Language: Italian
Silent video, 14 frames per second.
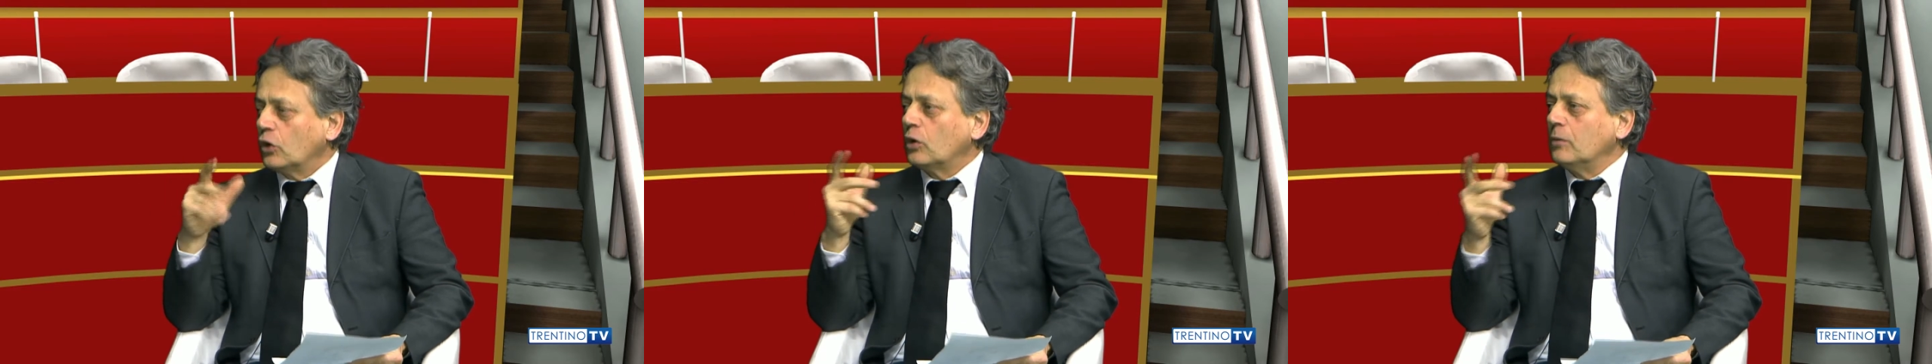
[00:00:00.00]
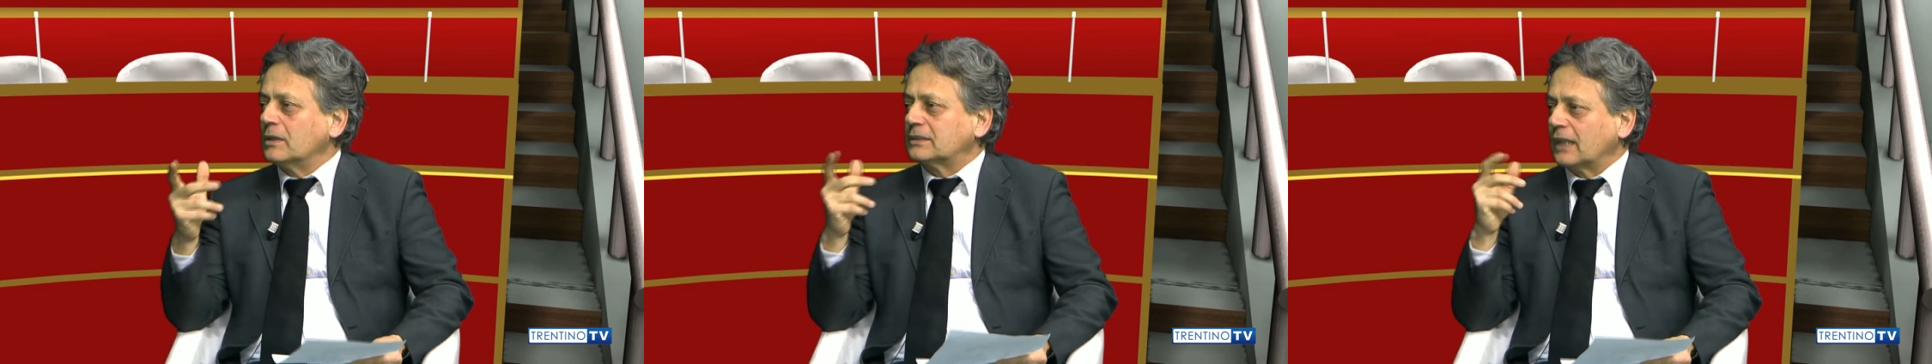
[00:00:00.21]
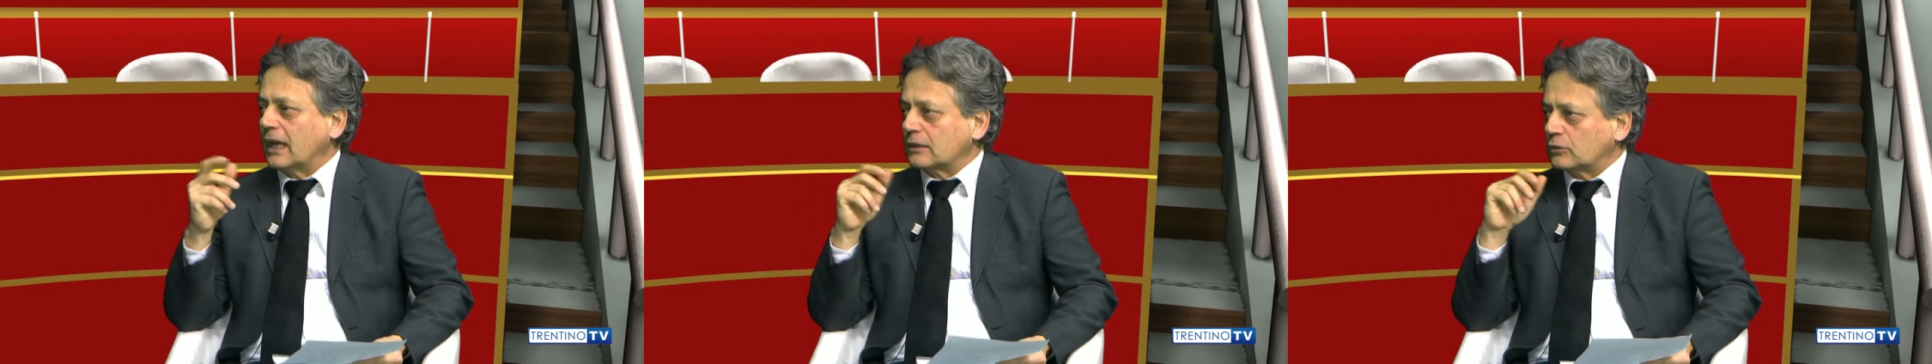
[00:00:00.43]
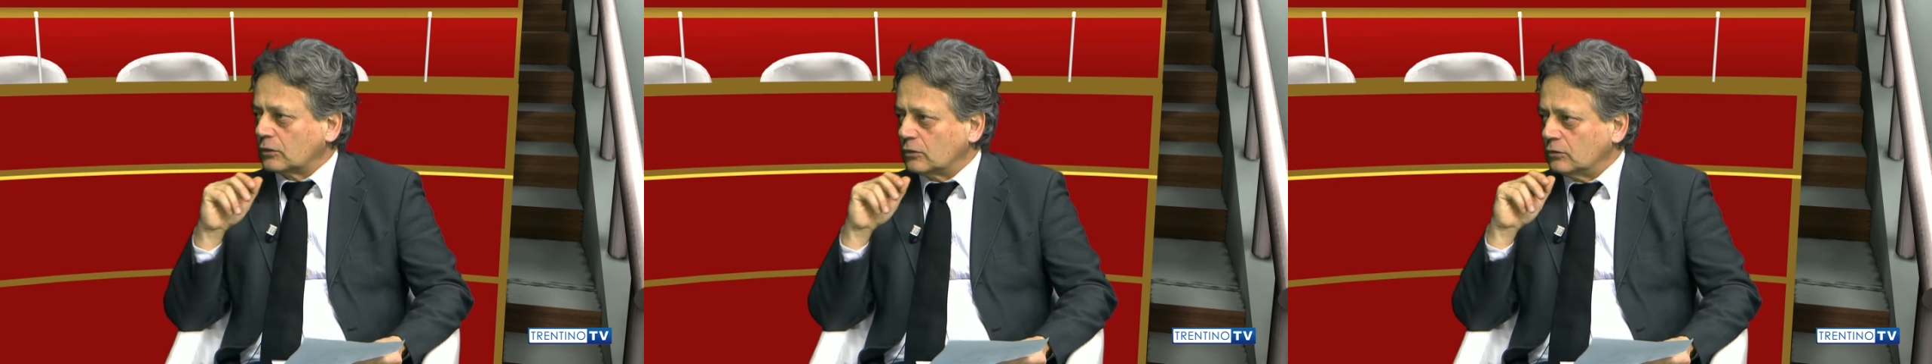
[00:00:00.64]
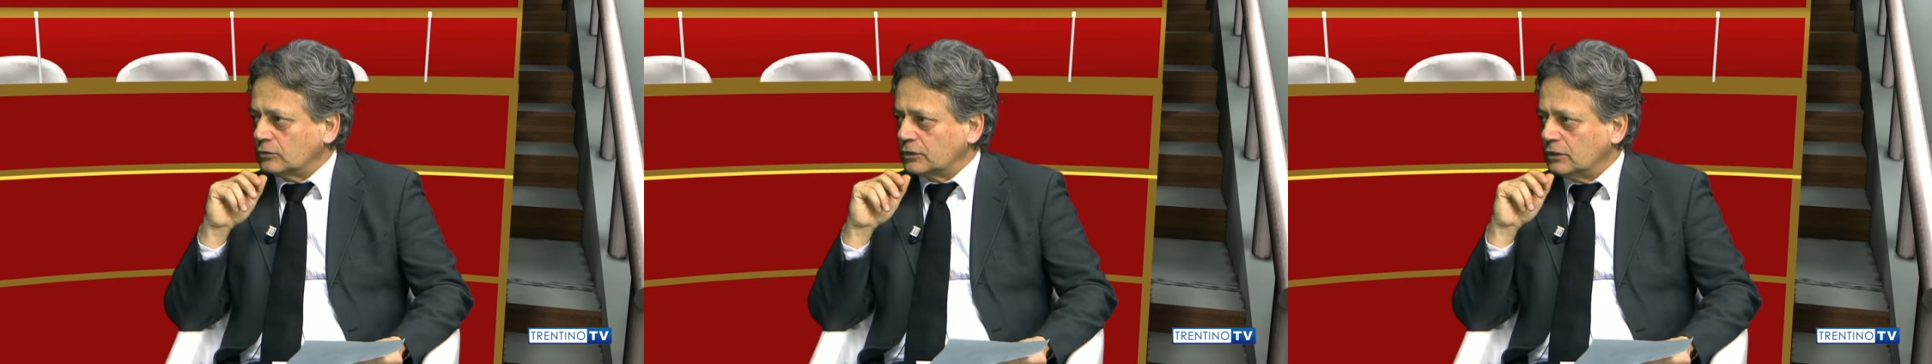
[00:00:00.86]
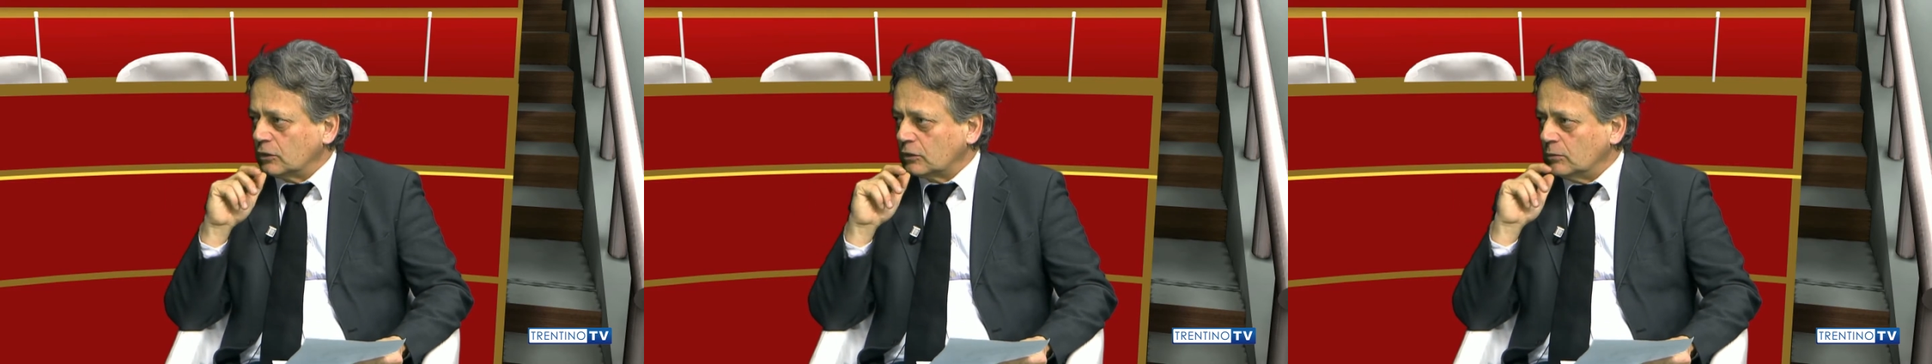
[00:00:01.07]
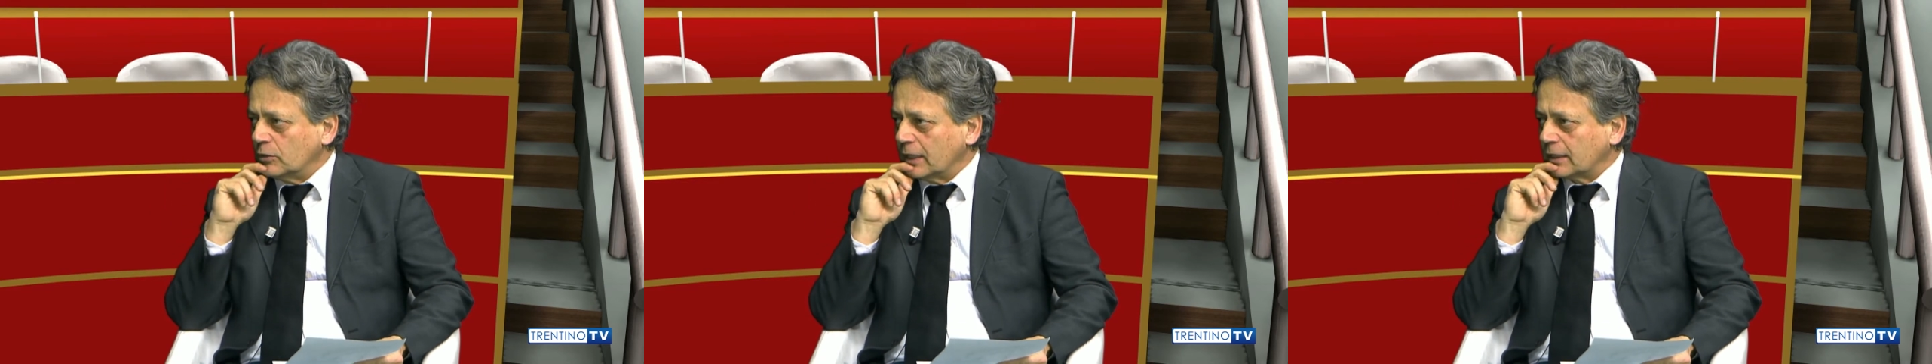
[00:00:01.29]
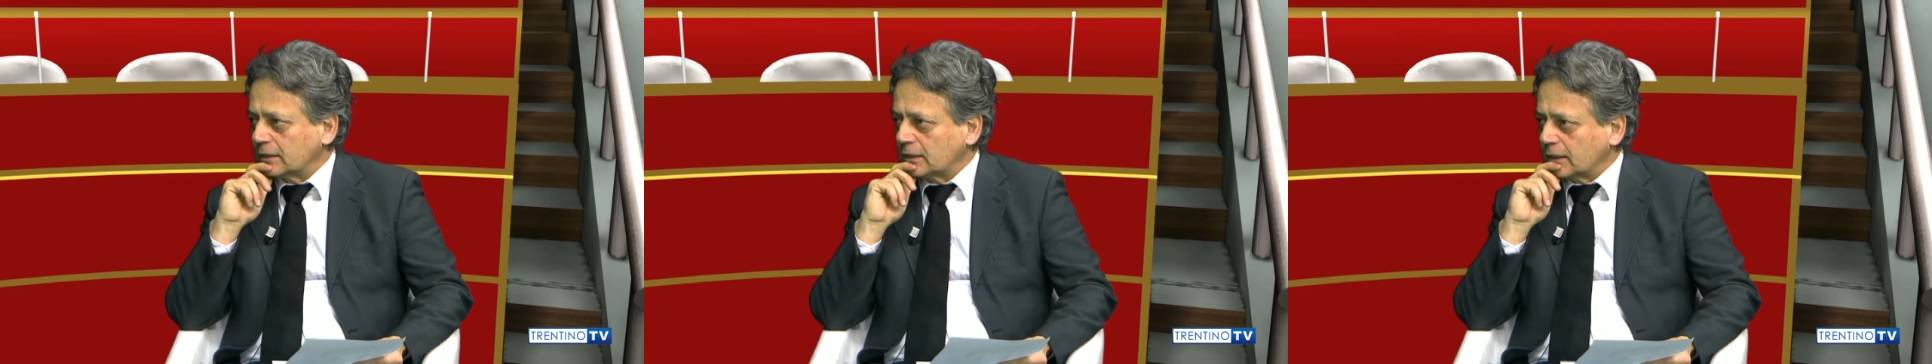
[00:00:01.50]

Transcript: Com'è stato il Consiglio Comunale a